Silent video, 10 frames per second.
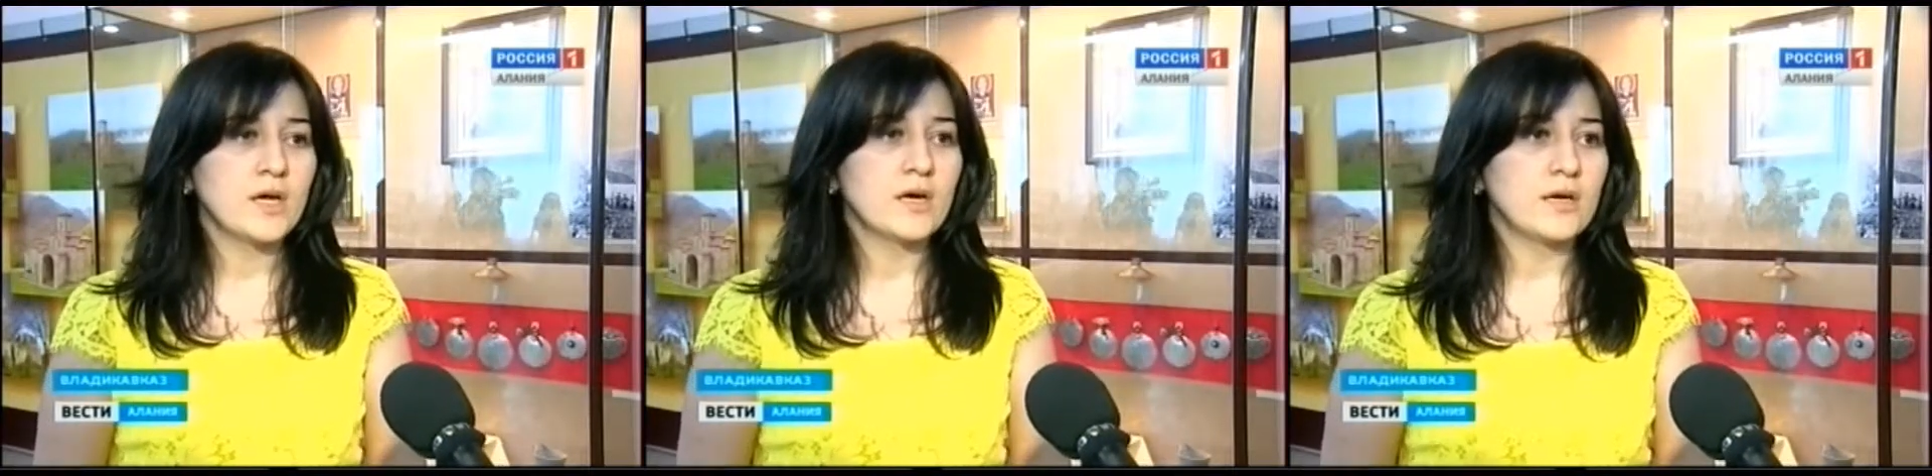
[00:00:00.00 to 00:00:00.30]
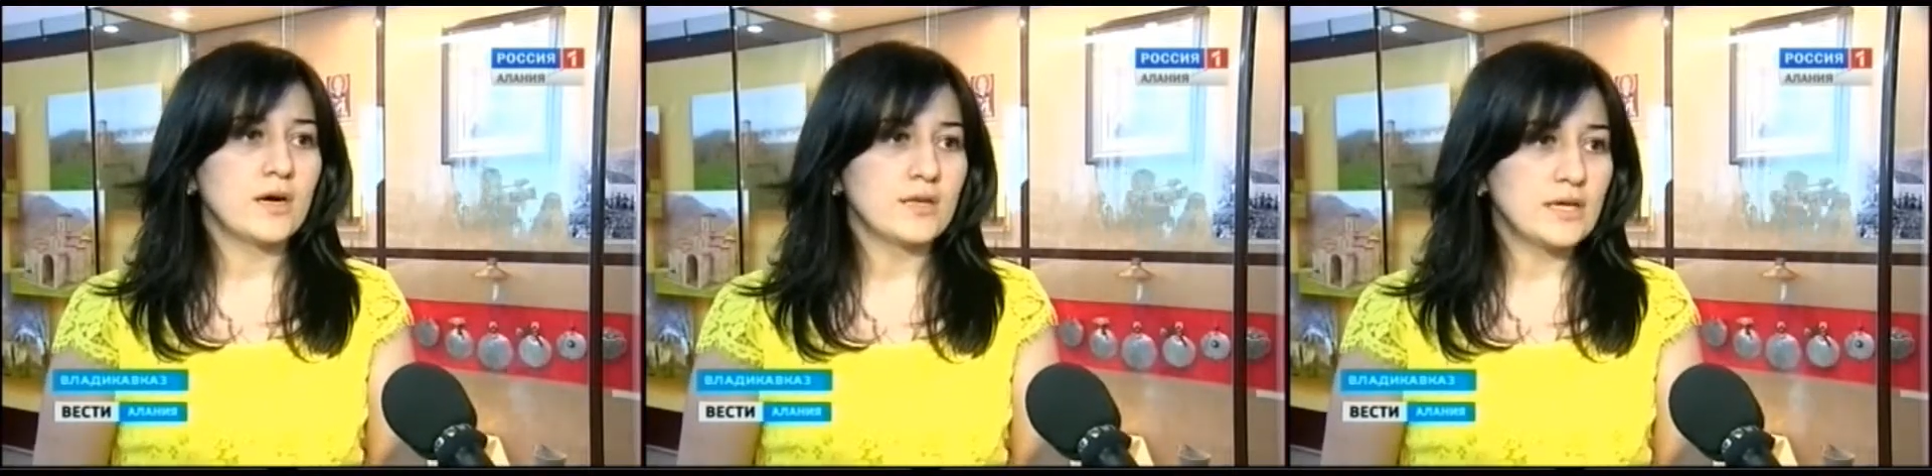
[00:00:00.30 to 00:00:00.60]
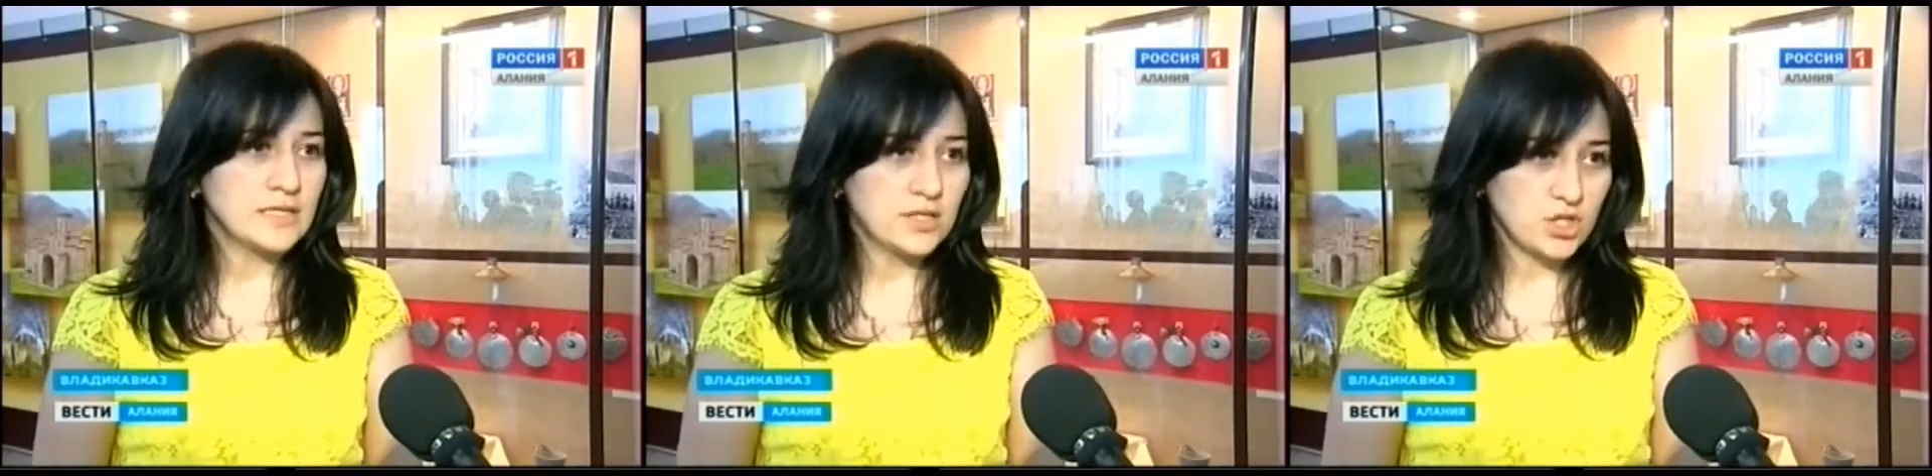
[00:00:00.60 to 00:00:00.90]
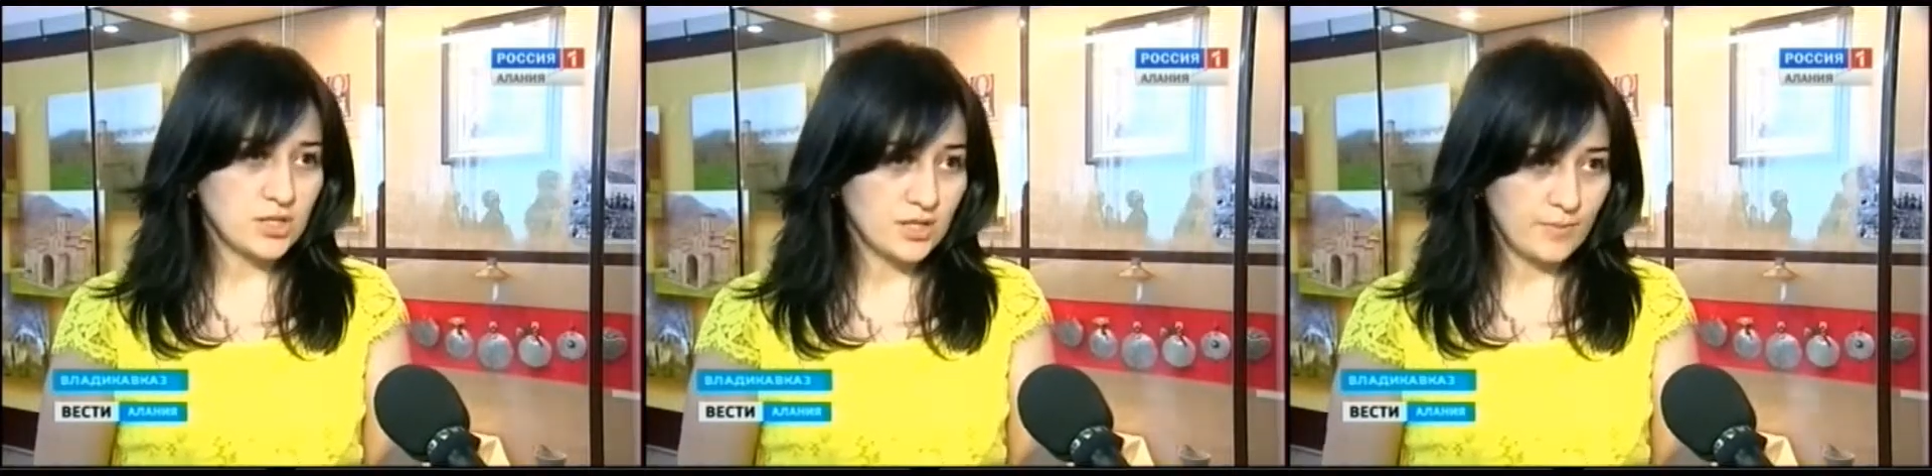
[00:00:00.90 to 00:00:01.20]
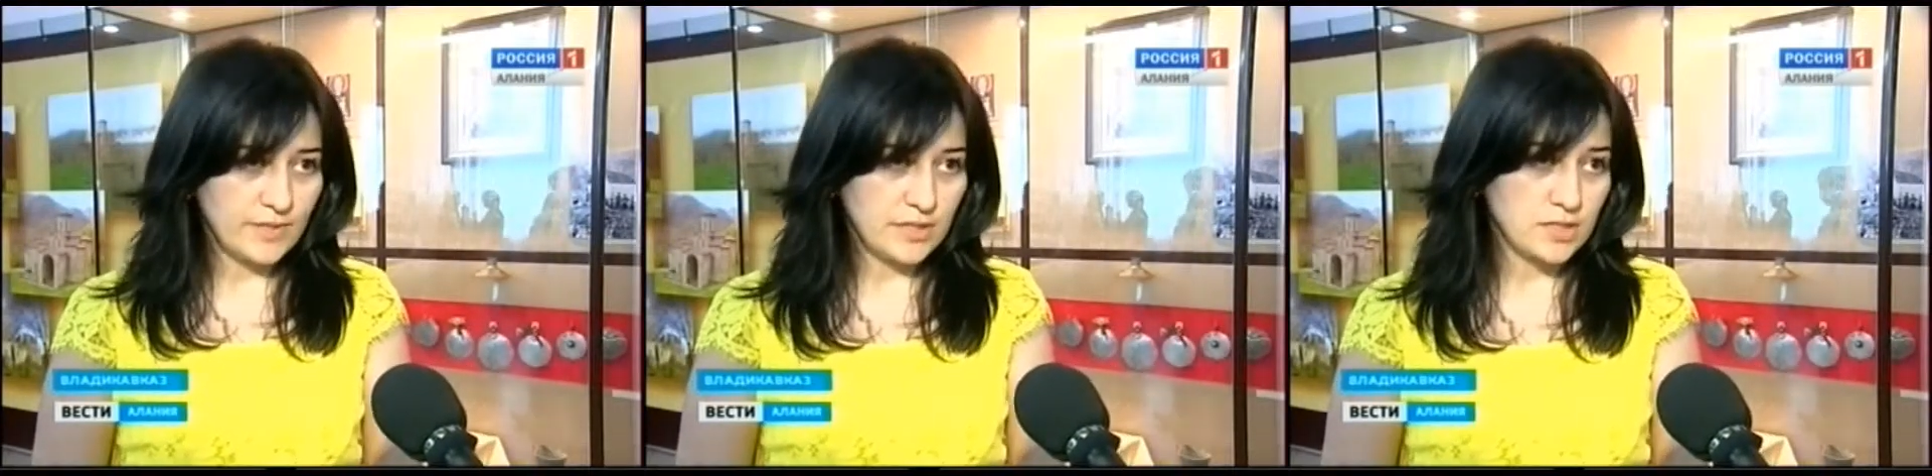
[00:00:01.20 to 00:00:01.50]
э, Аланский женский
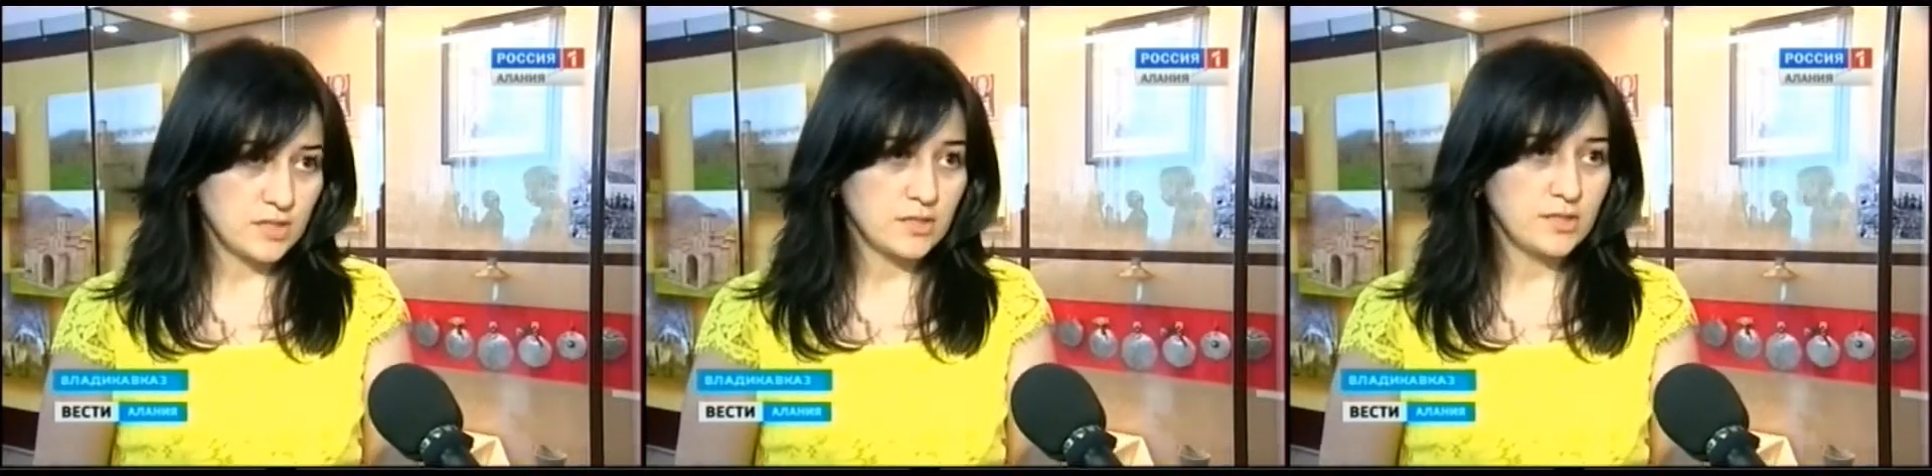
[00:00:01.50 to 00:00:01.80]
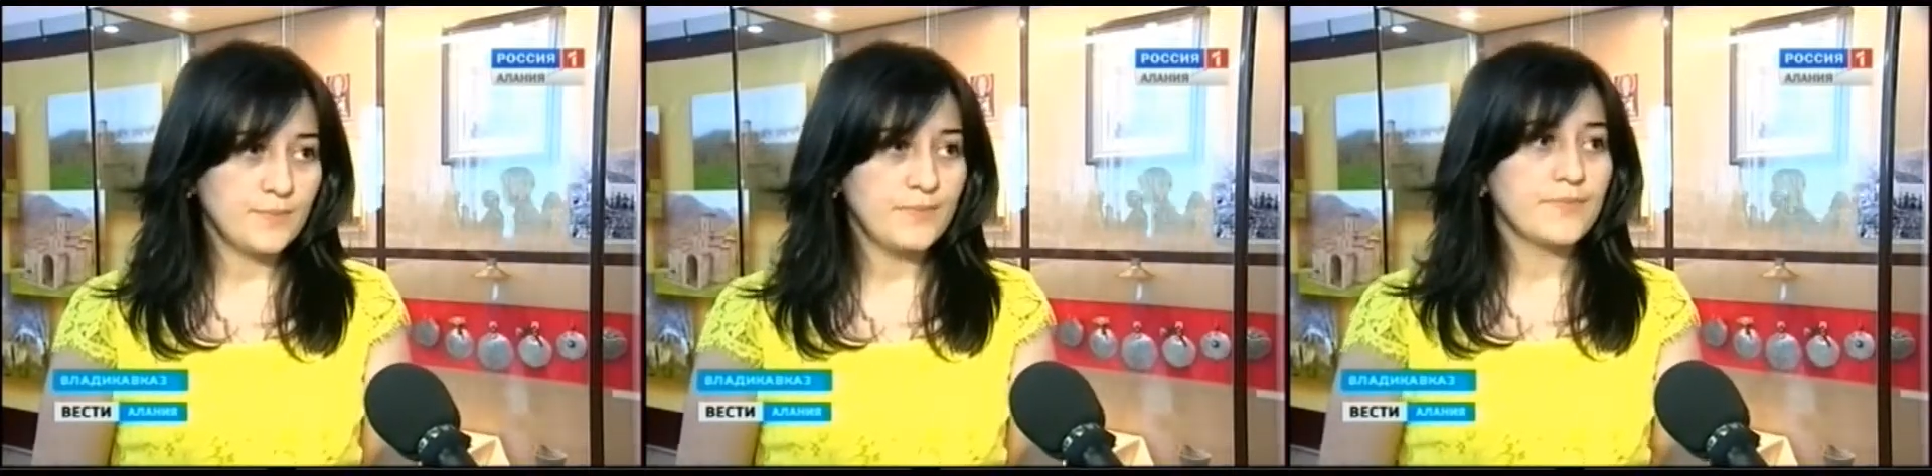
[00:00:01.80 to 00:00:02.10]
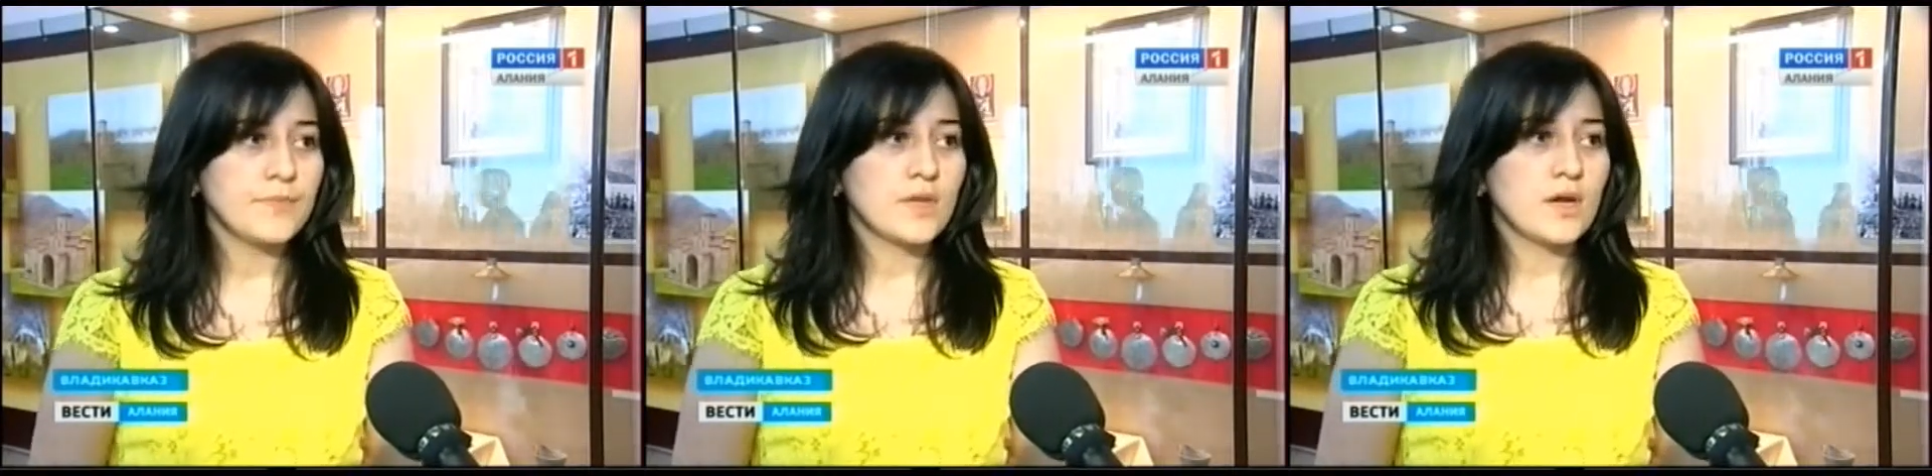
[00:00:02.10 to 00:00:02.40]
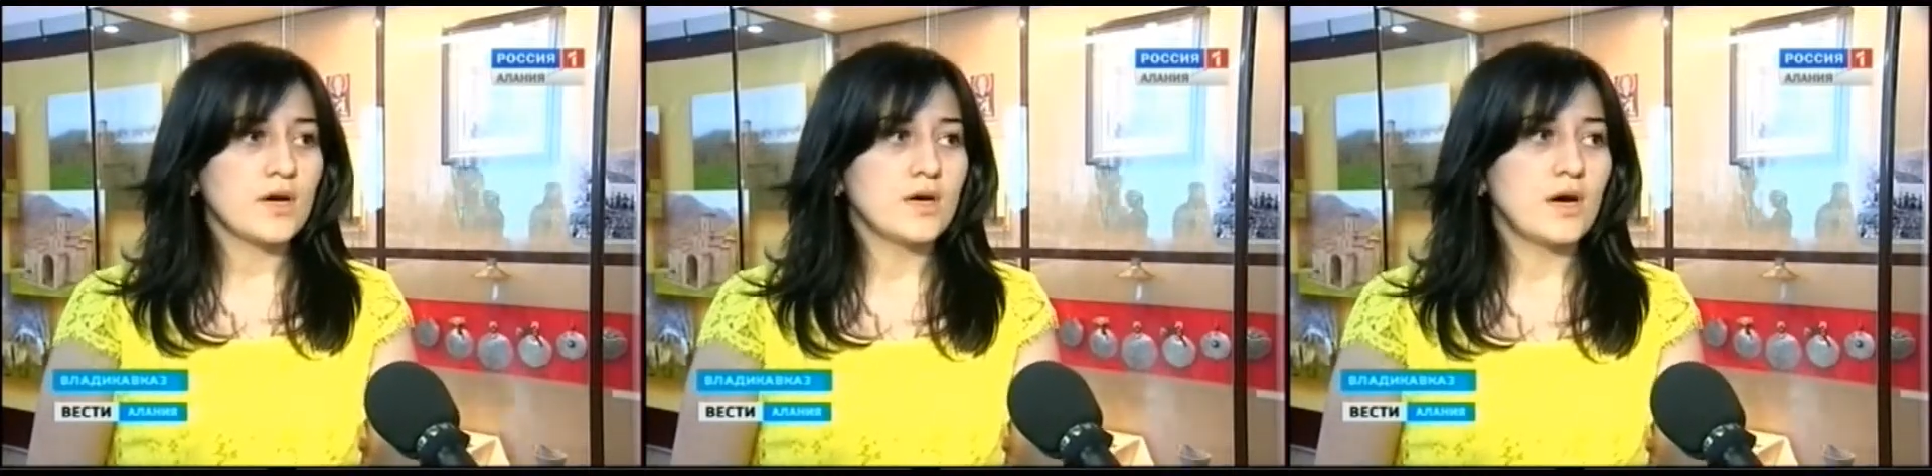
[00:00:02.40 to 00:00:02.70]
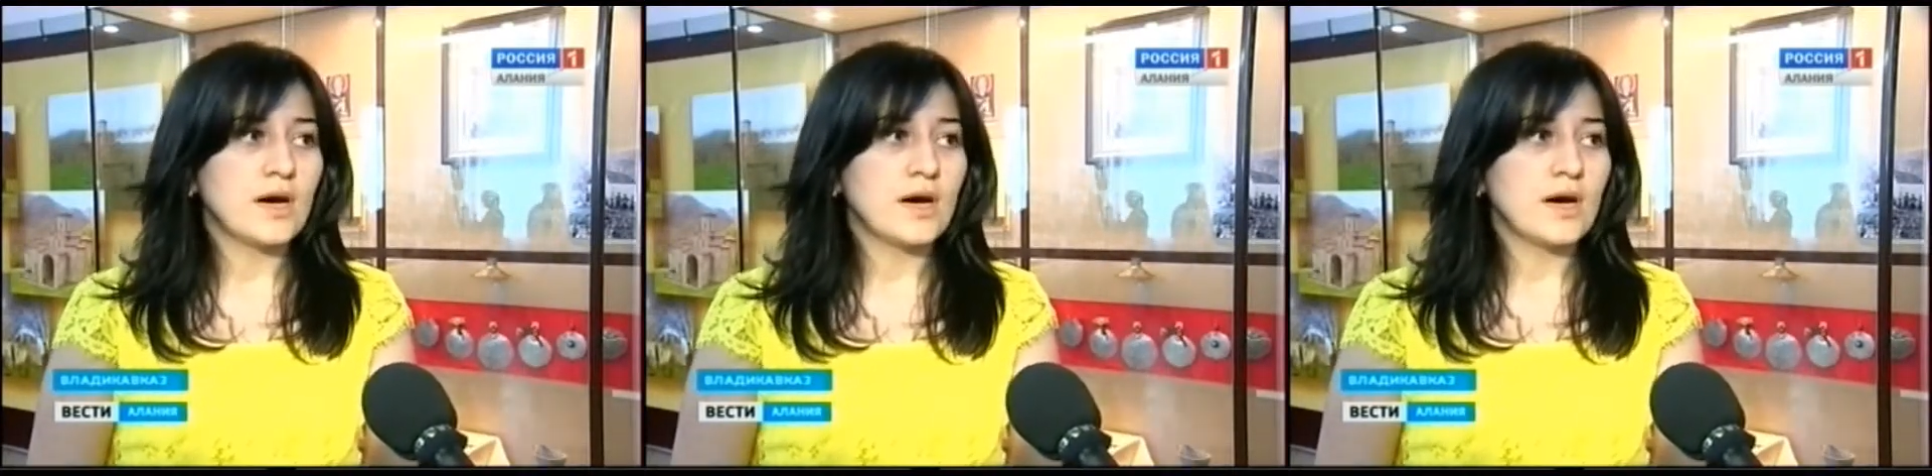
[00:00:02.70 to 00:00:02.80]
монастырь. А